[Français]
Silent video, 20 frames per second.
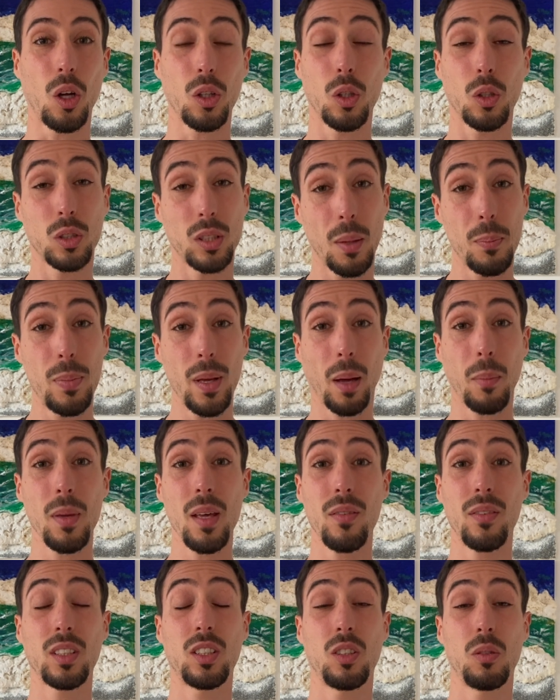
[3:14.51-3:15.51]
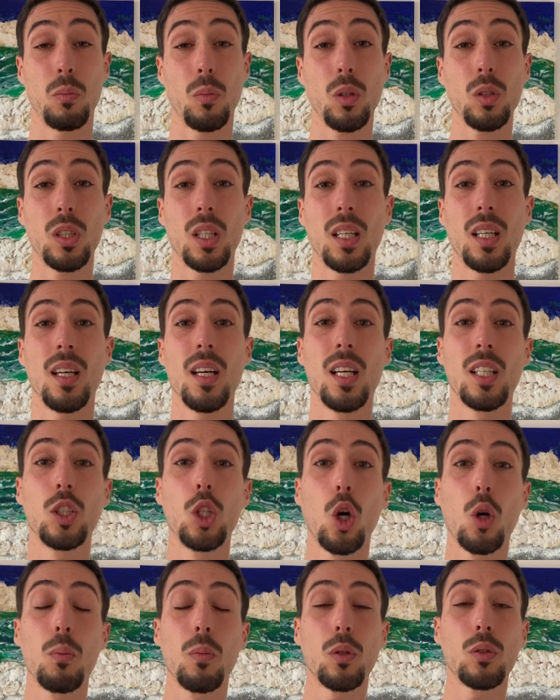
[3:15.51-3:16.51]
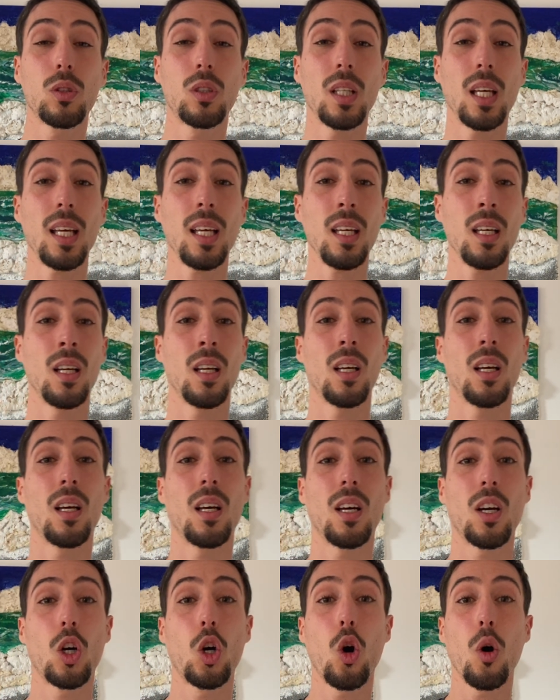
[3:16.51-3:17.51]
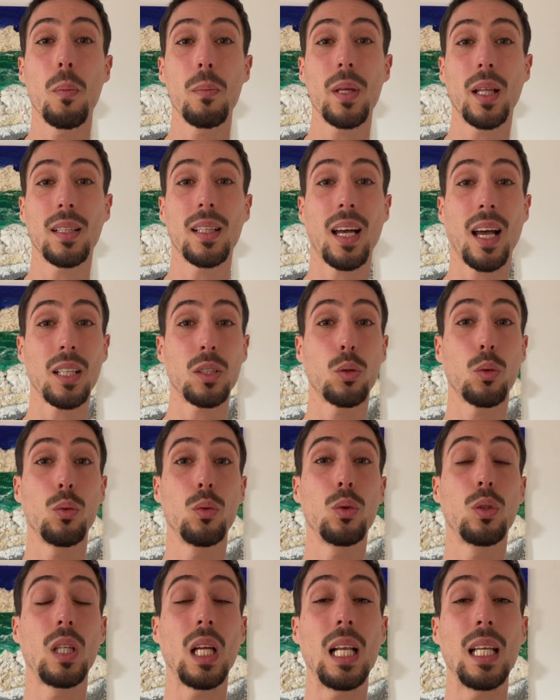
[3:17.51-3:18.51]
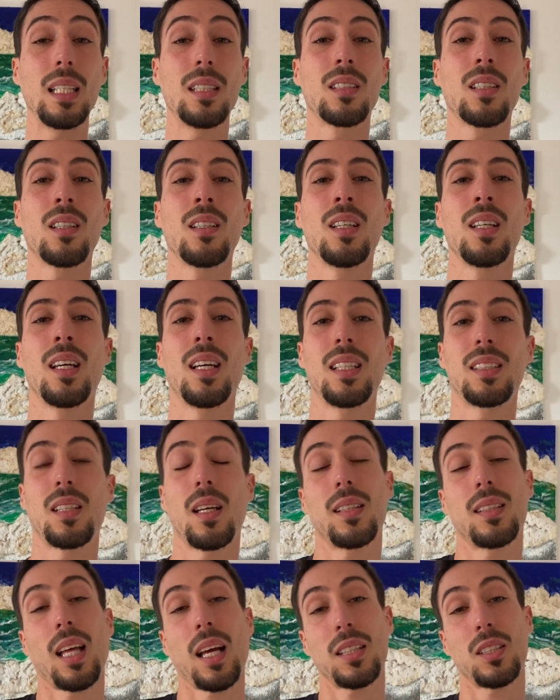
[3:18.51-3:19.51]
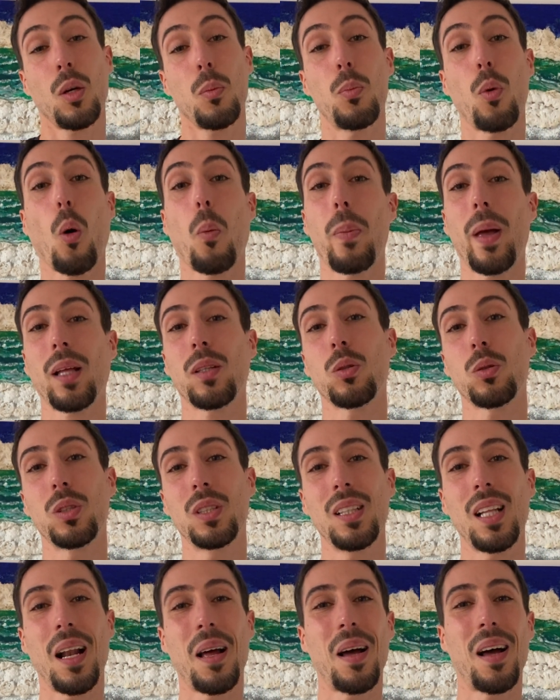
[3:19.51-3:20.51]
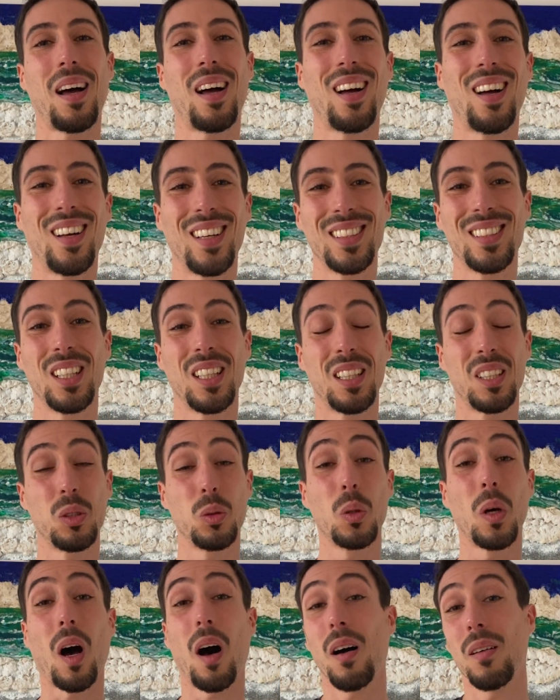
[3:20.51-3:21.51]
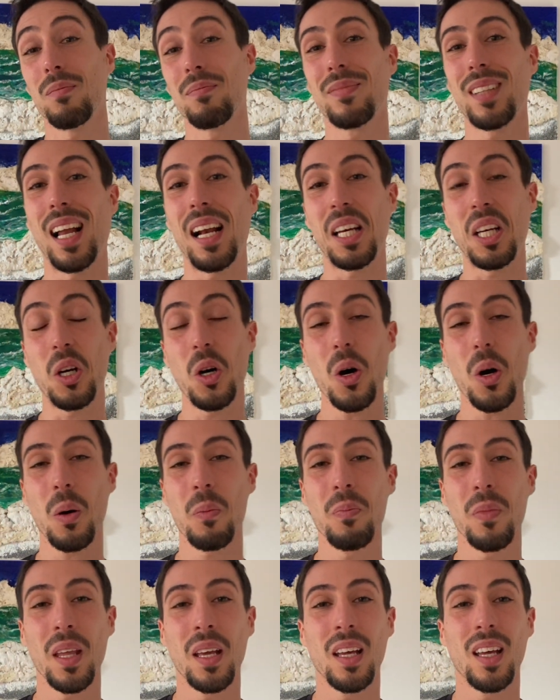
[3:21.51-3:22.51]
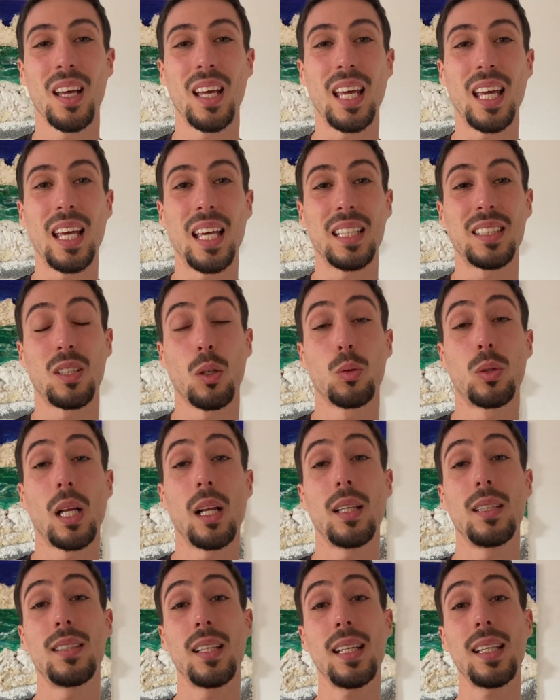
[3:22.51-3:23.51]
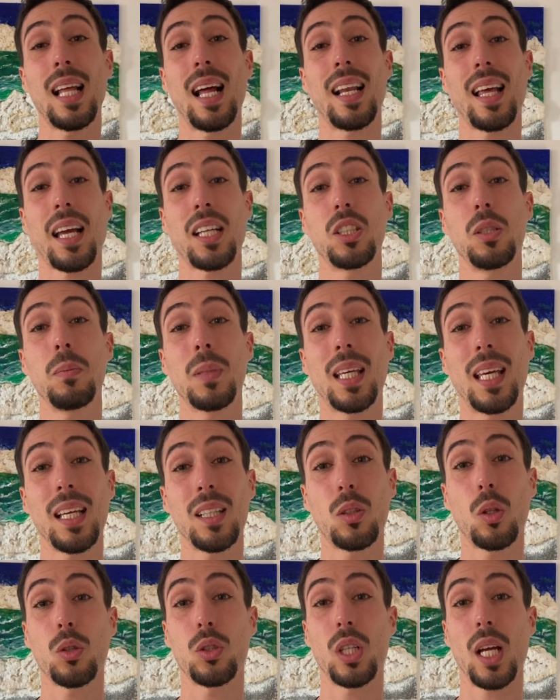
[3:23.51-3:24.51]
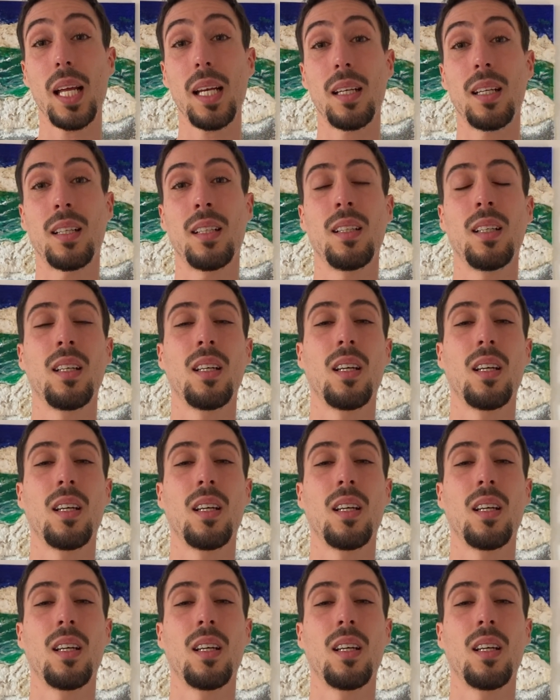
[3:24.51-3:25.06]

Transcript: Donc ça permet effectivement d'augmenter euh, combien de graisses on utilise. C'est intéressant pour perdre aussi de de, du gras dans les corps. Et c'est utilisé dans les régimes kétogènes.